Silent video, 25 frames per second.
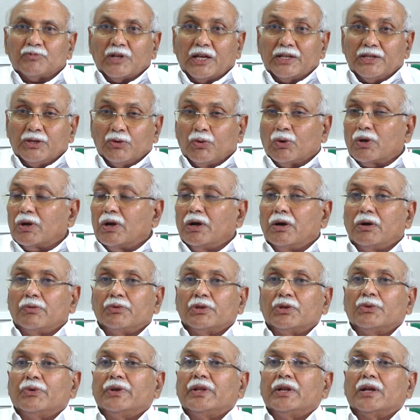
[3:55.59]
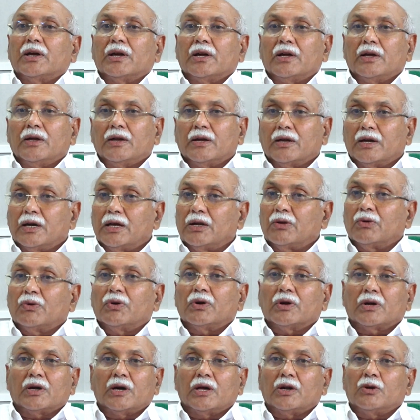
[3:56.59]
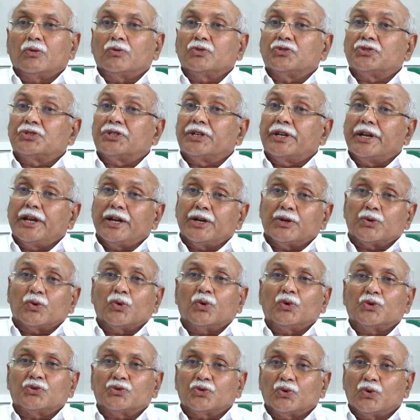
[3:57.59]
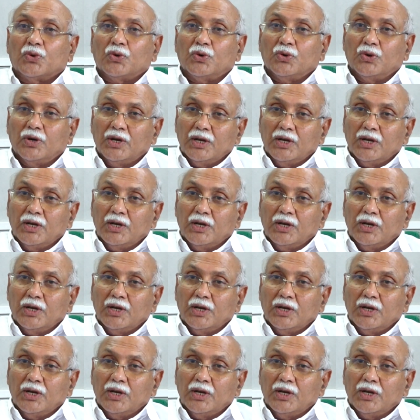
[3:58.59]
అది ఒక విధమైన గర్వ కారణం స్టేట్ రోడ్స్లో